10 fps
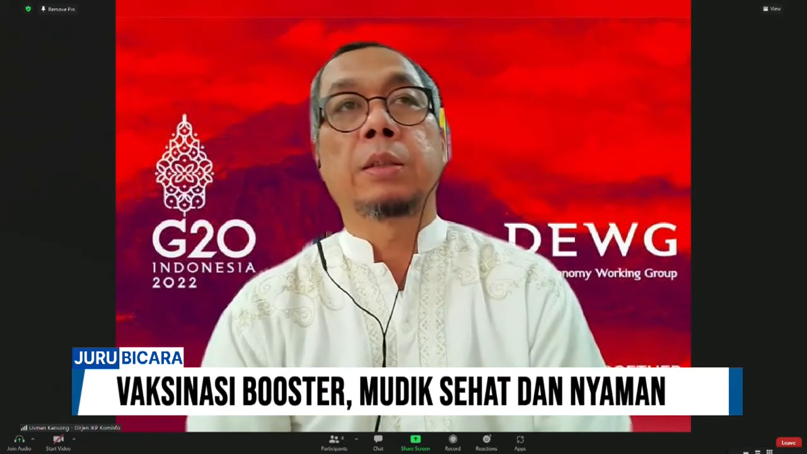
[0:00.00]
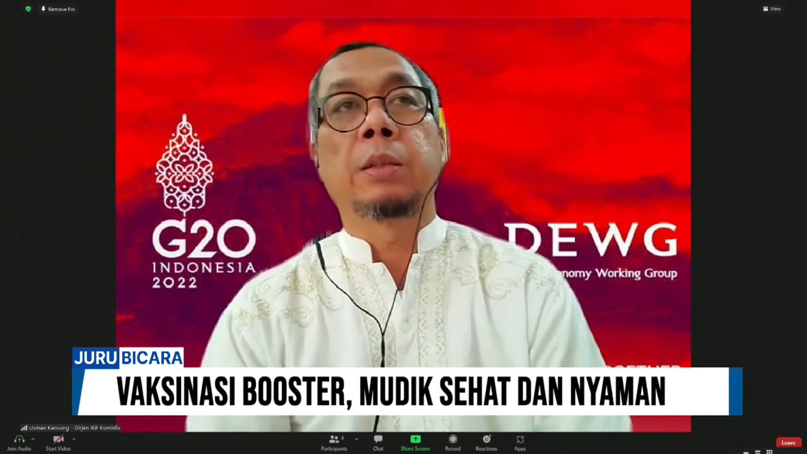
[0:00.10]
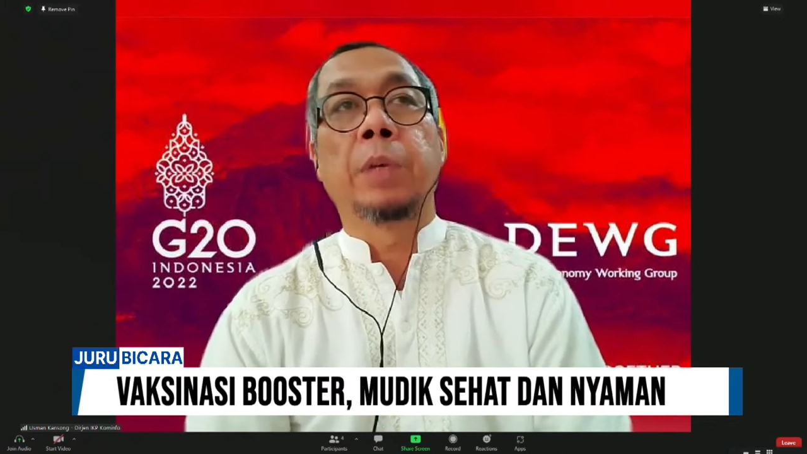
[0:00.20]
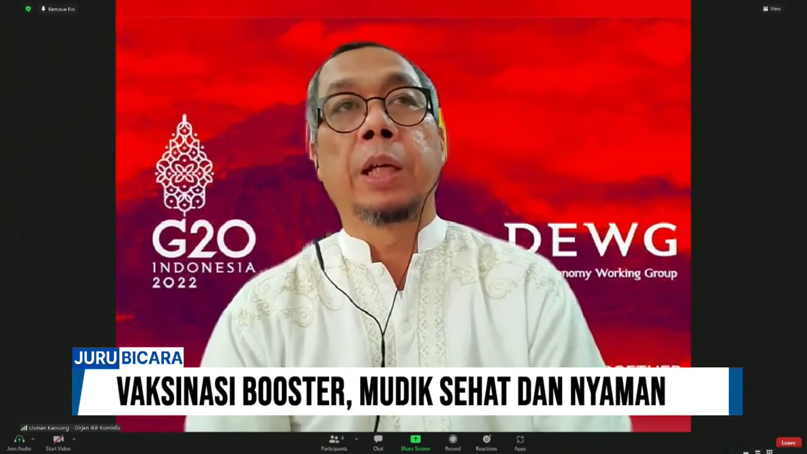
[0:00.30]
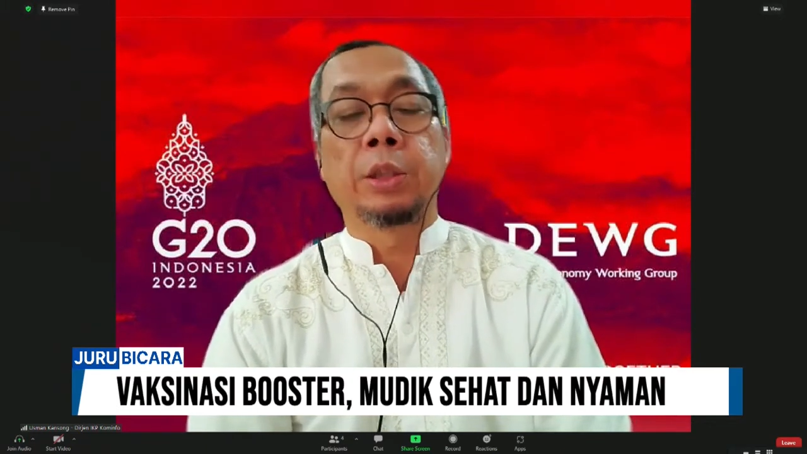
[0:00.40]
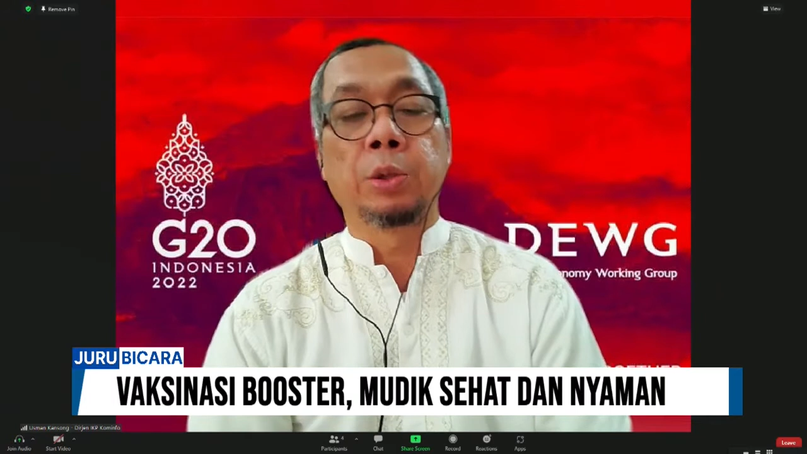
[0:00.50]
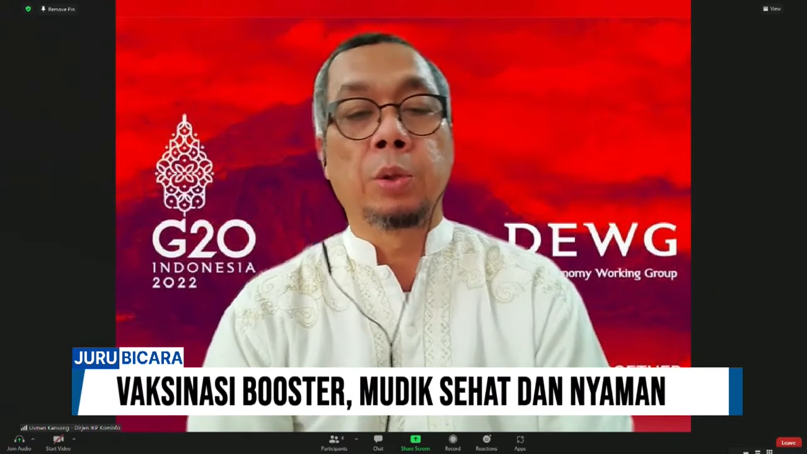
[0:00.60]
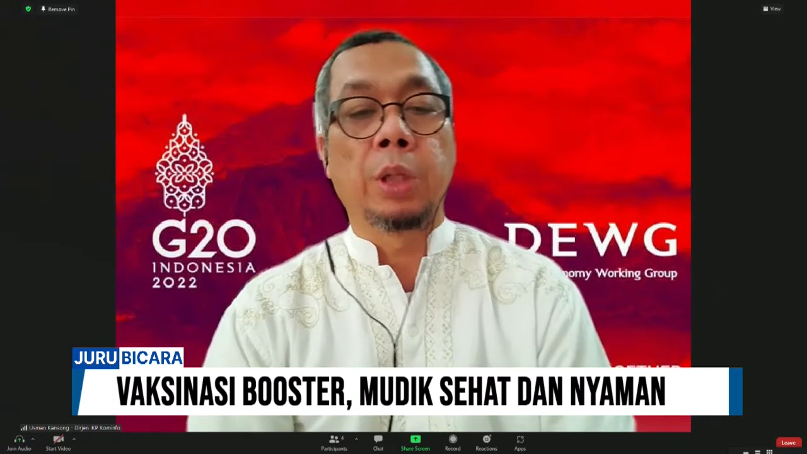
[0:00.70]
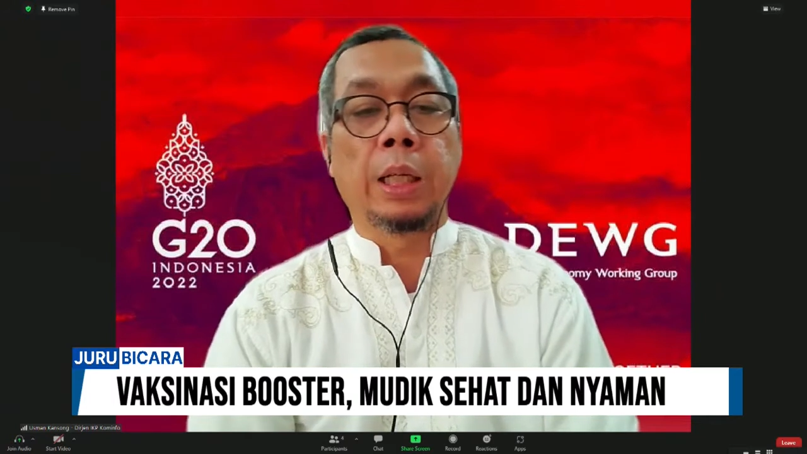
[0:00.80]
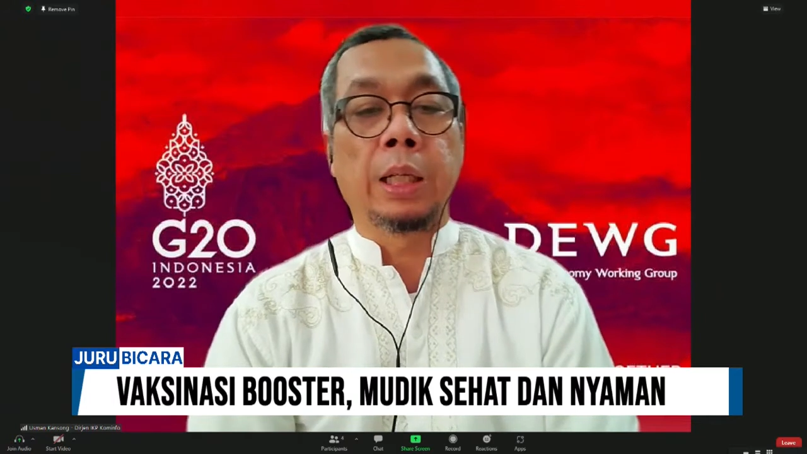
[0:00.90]
kemarin
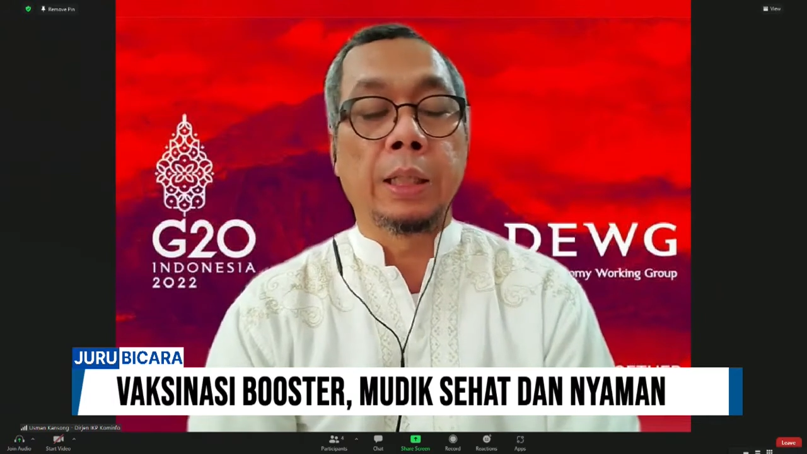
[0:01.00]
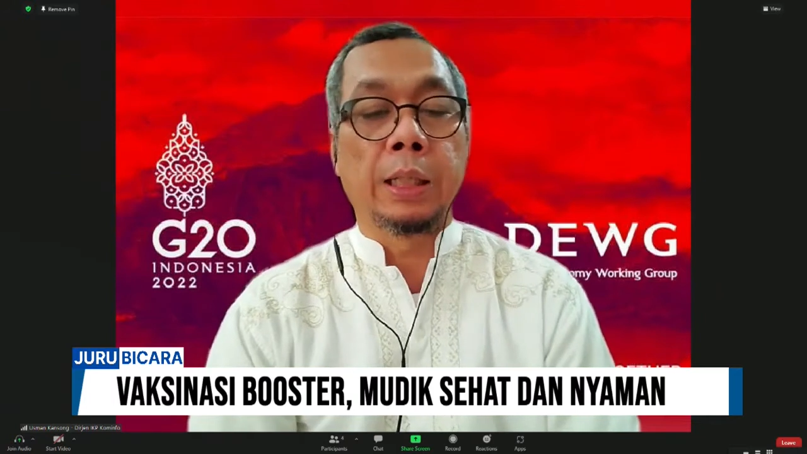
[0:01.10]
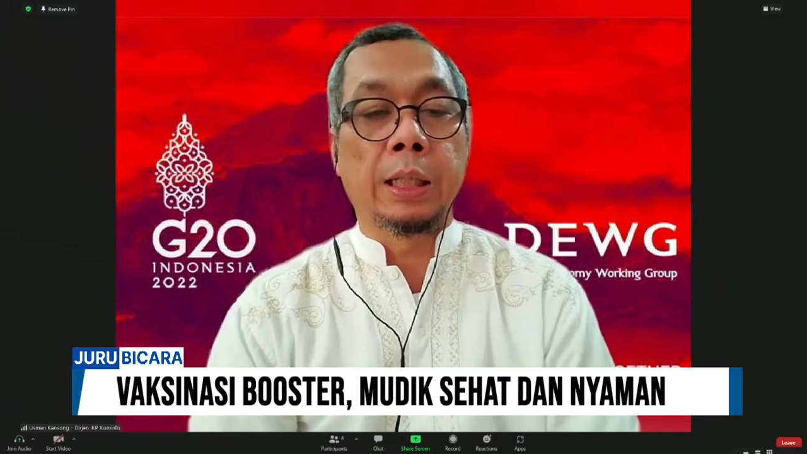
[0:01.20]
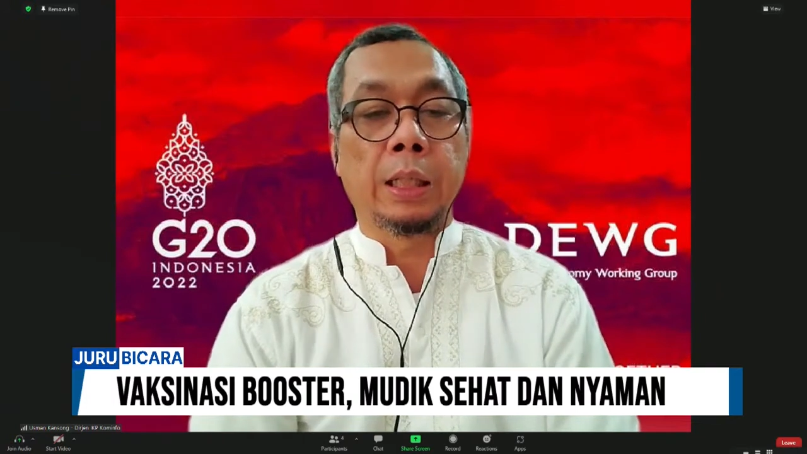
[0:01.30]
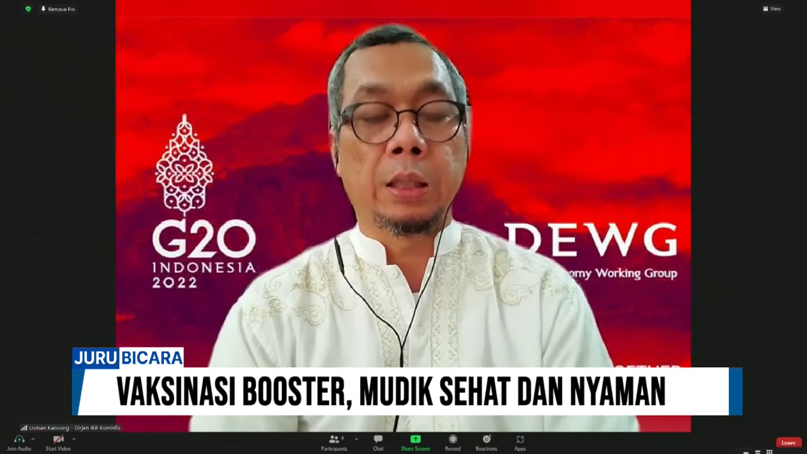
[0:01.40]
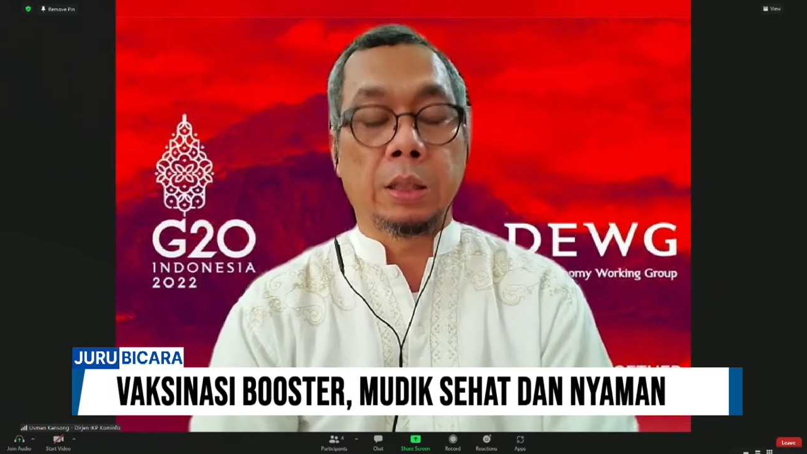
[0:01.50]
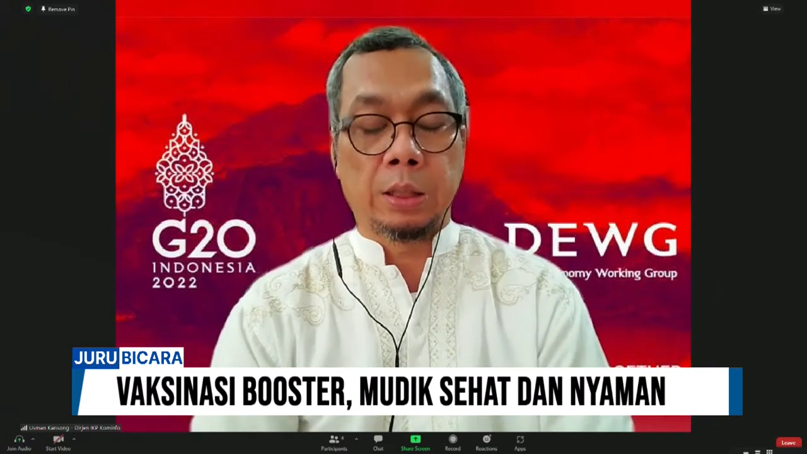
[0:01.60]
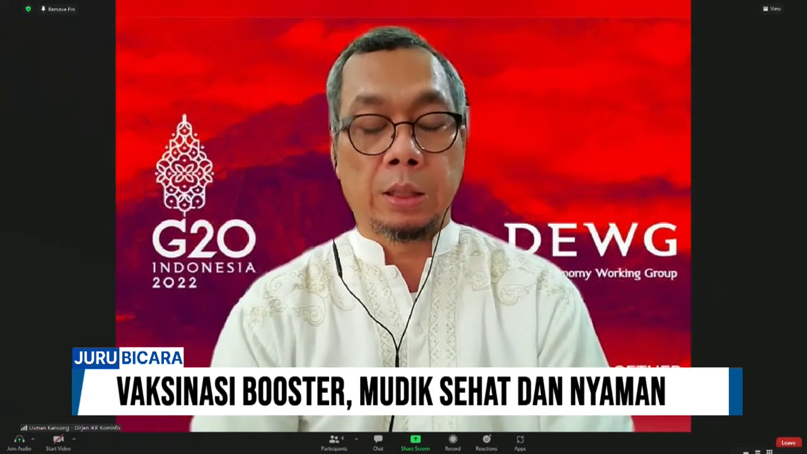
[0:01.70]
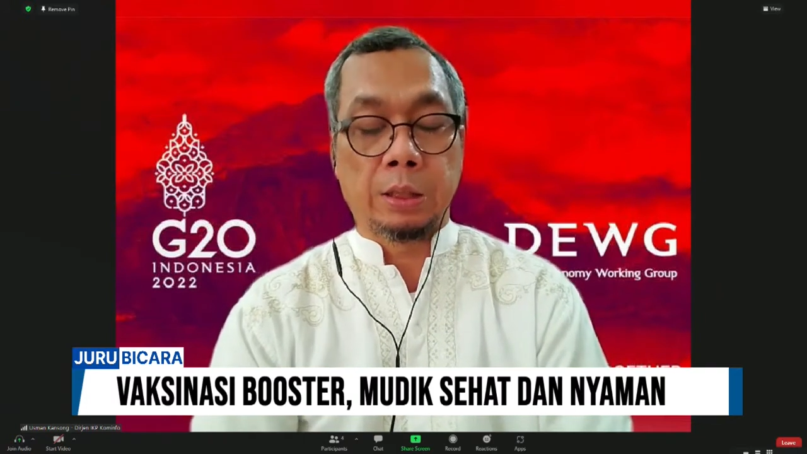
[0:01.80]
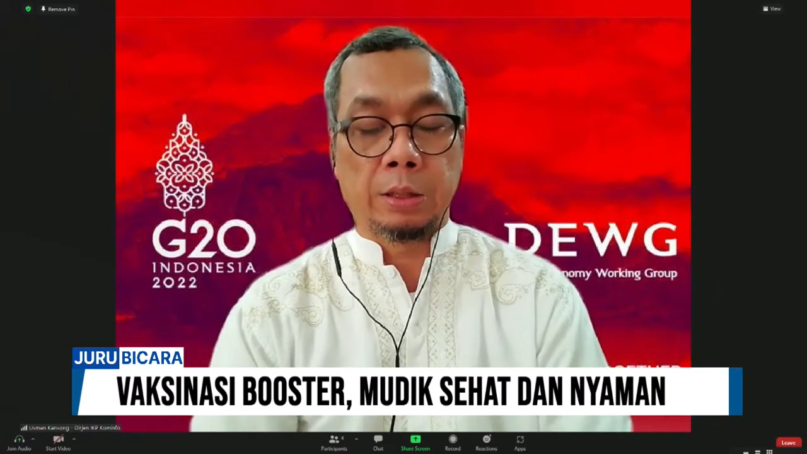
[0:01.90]
juga ada
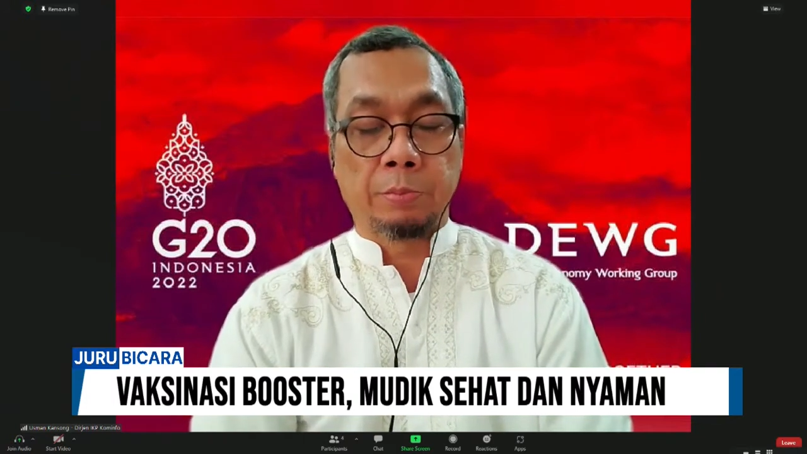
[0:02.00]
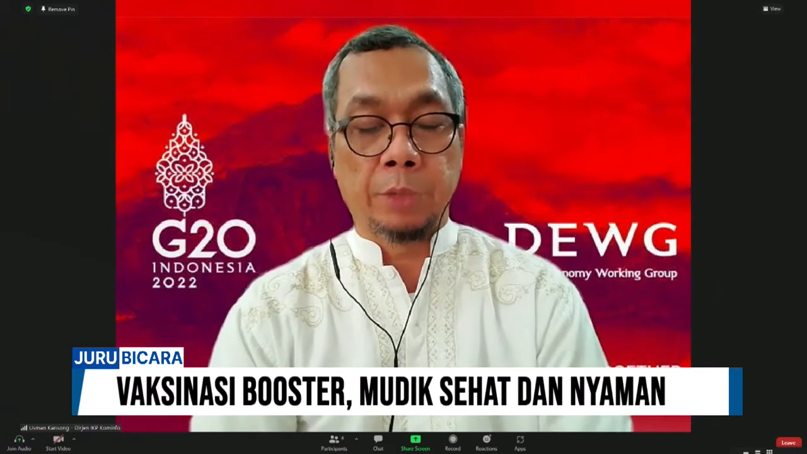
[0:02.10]
eh,